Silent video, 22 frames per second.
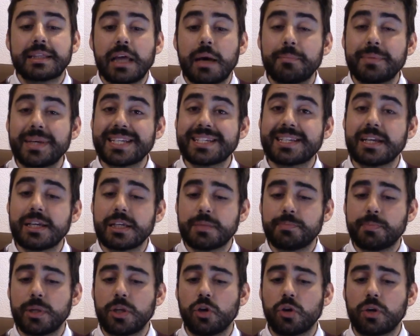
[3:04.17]
También se les
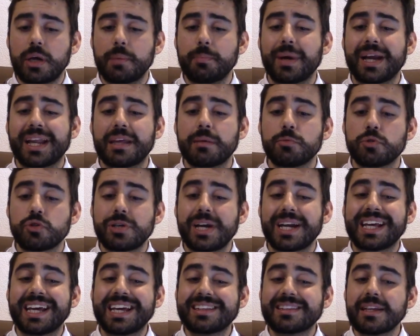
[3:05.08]
pidió que para
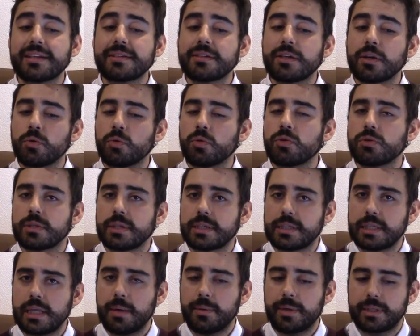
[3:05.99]
demostrar qué tan seguros
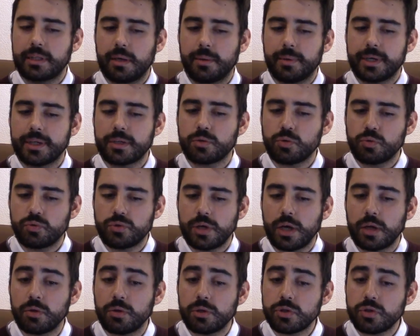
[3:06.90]
estaban de haber
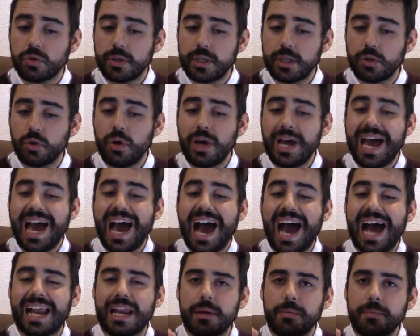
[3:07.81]
escuchado el sonido,
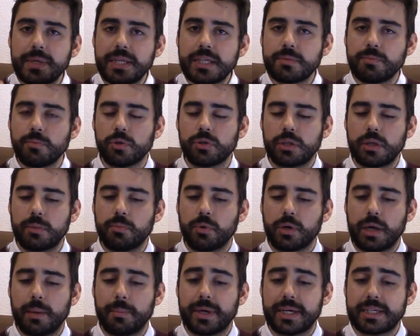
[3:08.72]
al mismo
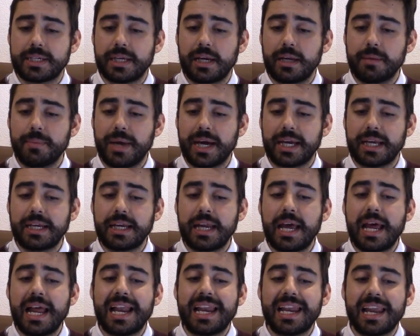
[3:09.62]
tiempo que aparecía la imagen,
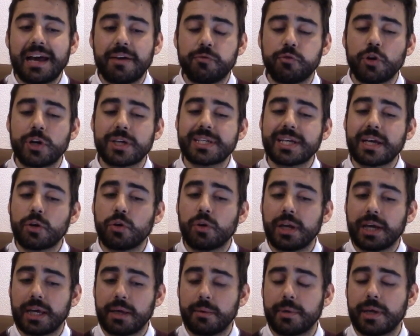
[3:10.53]
la fuerza con
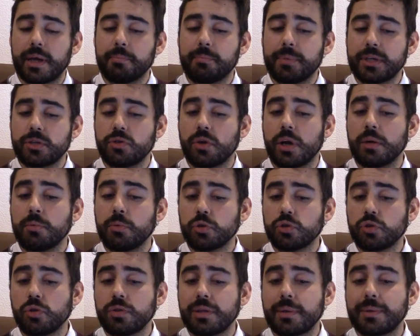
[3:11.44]
la que veían presionar el
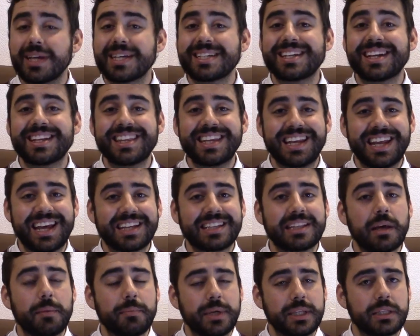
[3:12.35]
botón debía ser
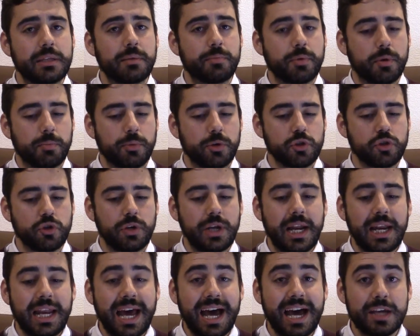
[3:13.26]
directamente
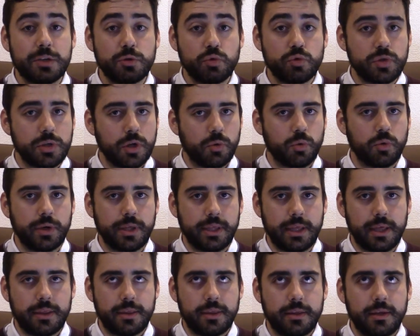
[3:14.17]
proporcional a su
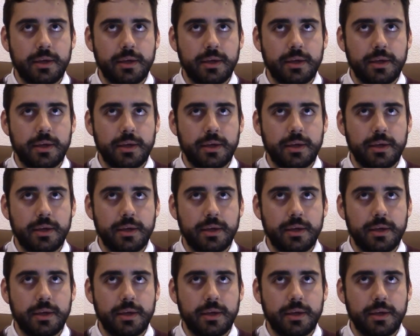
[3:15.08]
seguridad.